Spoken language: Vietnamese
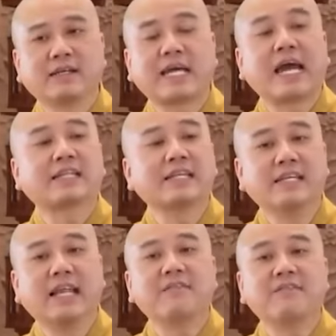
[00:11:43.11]
ca
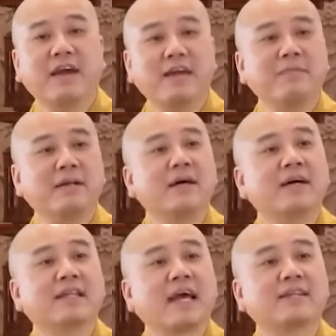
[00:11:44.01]
tỳ la vệ mà
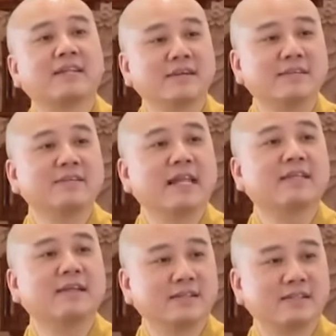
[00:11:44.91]
nơi thái tử đã
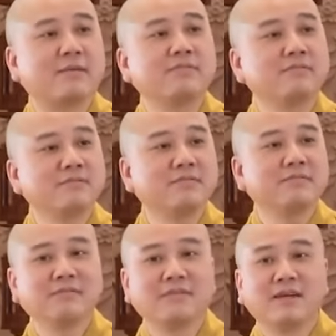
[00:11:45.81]
từng sống
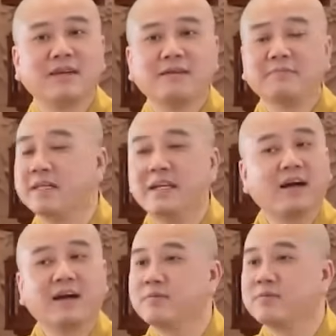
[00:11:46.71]
bây
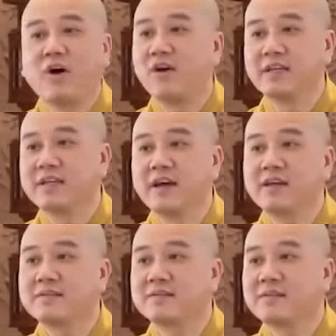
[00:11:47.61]
giờ không còn gì hết